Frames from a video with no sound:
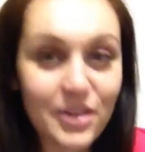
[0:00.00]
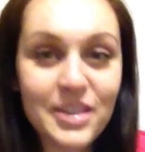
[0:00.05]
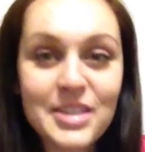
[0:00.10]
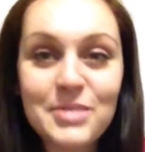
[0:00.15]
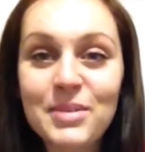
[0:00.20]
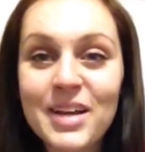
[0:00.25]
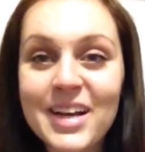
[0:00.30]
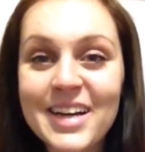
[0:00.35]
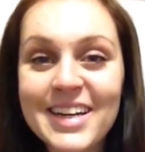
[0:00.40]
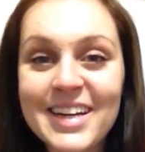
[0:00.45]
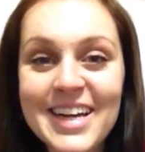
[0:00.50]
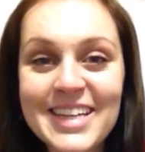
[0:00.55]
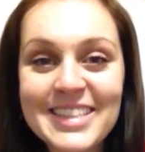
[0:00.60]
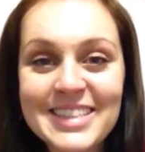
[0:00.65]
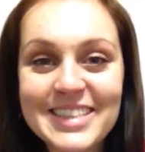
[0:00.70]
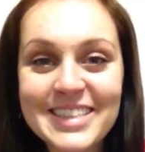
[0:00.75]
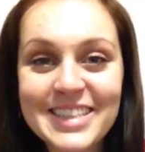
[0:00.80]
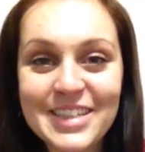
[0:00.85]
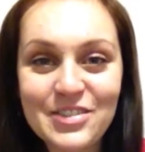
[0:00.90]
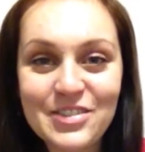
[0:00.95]
перед тем как
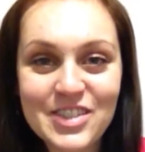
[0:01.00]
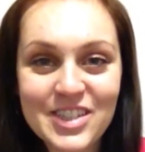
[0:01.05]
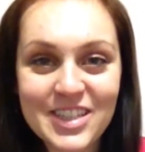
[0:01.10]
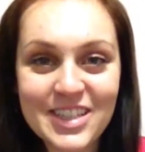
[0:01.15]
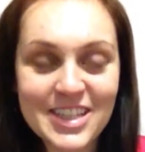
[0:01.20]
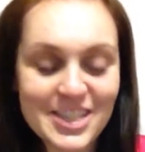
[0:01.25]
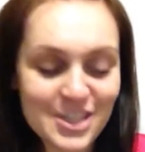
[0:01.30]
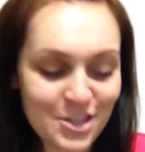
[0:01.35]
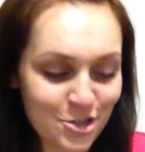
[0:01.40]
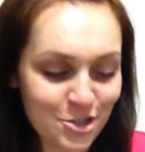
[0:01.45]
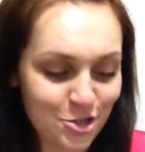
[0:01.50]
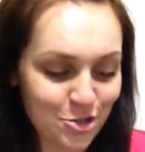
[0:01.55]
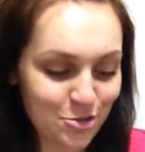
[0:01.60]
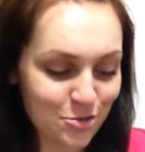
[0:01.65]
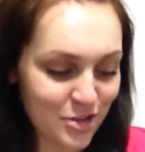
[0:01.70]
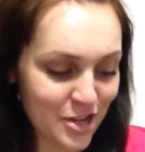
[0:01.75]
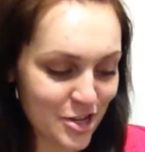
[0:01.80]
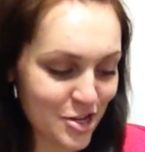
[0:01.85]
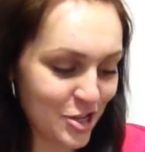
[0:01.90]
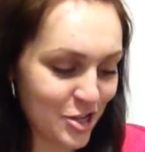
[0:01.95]
раз я всегда
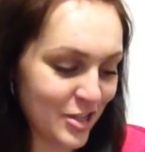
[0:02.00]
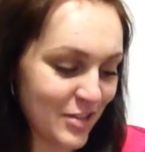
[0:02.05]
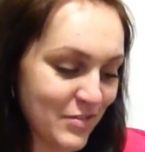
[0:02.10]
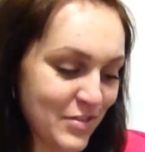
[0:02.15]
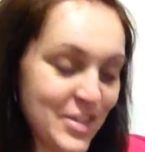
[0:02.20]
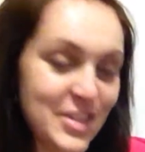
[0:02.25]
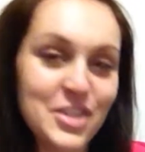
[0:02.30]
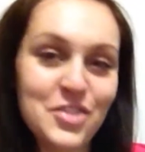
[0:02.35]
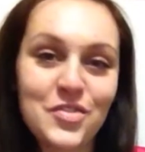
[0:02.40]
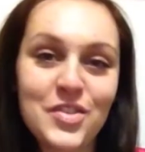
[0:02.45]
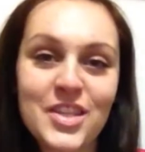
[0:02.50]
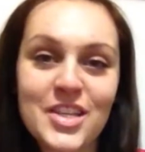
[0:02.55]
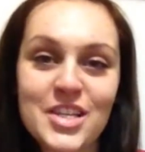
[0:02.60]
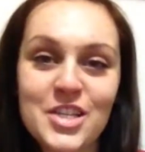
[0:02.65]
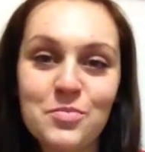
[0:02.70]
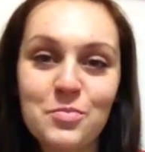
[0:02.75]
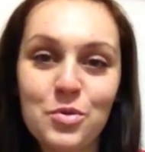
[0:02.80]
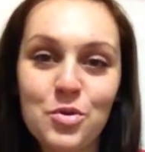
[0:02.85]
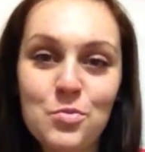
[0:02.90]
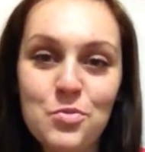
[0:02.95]
сижу сначала, все цвета
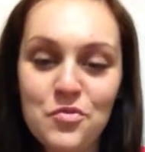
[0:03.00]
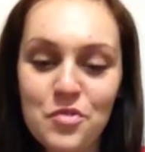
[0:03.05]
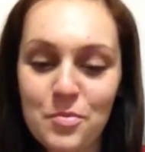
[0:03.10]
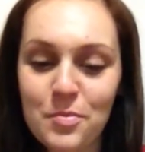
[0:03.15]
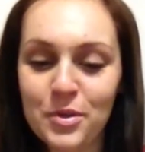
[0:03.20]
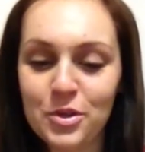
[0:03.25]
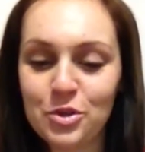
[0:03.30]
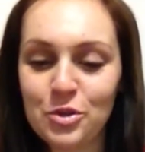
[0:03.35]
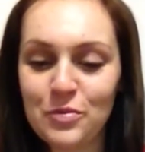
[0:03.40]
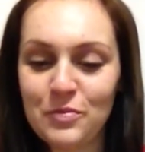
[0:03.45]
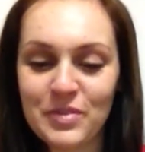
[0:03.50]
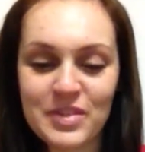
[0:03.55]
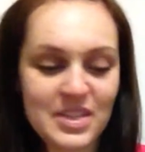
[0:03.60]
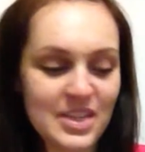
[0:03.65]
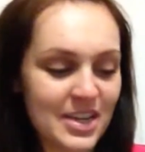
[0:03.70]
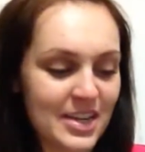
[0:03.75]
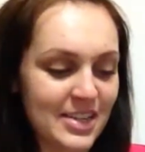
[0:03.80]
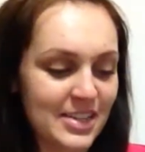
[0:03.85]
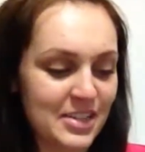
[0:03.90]
испробую, потом все